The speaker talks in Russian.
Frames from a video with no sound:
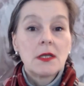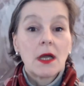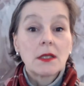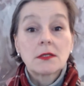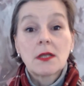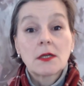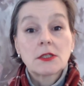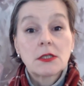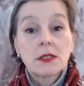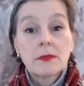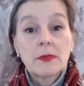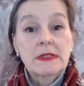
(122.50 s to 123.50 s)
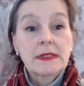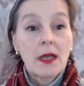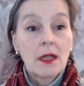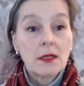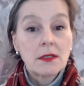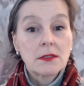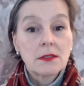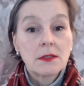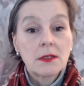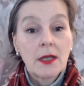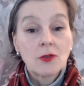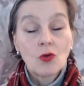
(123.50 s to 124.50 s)
Они также не написали
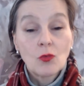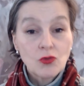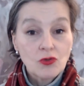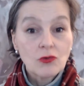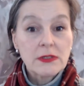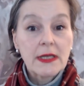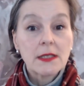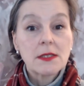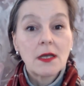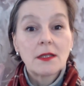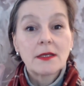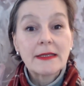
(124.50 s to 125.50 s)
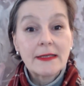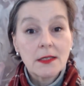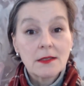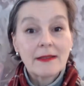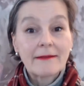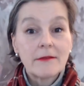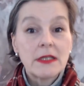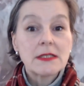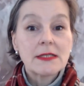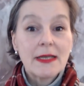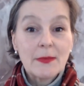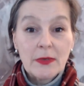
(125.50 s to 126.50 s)
о том, что сказала
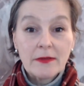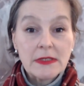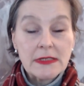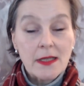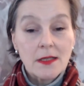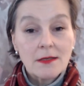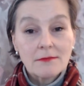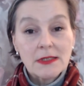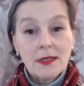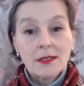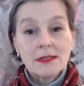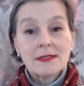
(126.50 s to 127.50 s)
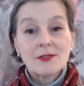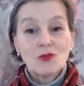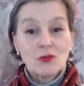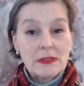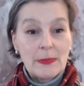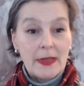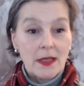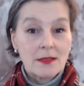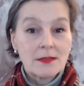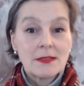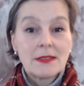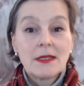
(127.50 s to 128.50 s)
кентервильское привидение. Вы знаете, что
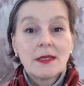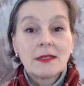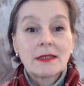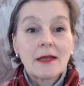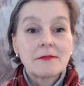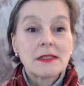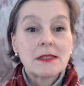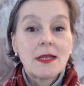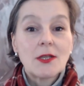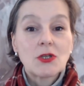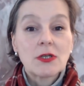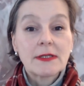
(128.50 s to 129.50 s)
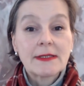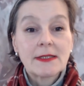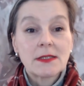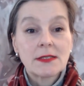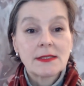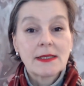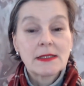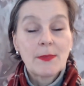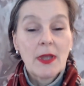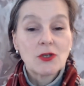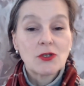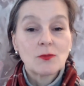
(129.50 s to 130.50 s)
теперь на встречах со
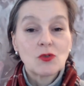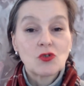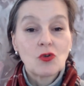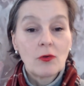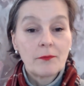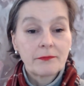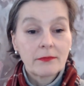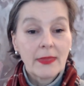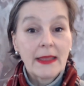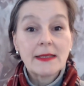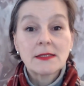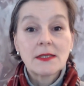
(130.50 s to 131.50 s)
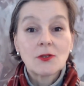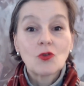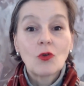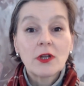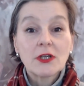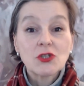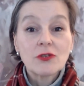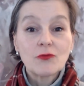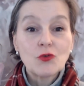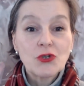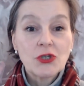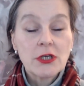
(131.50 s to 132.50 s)
спящим Джо есть не только
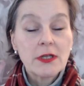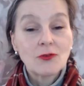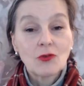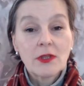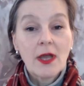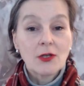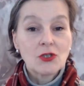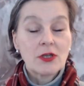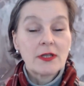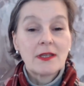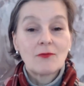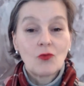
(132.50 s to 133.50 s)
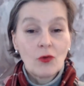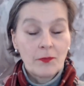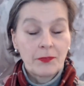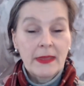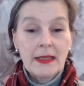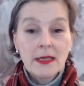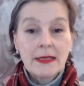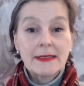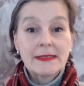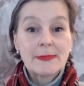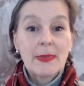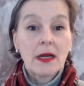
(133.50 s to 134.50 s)
живущие, но также его
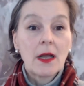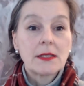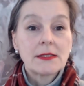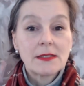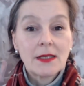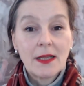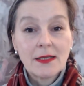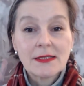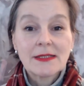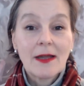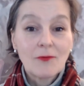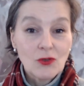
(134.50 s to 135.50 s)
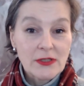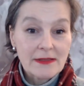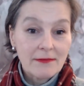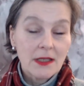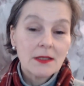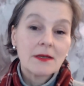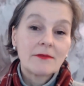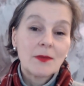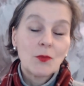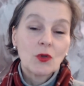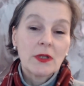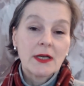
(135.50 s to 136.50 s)
избиратели из того света
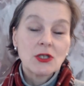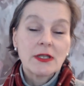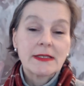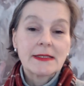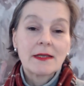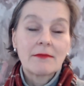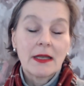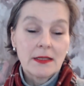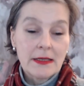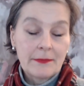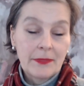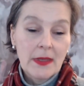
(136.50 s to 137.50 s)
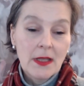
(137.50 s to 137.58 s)
времен гражданской войны.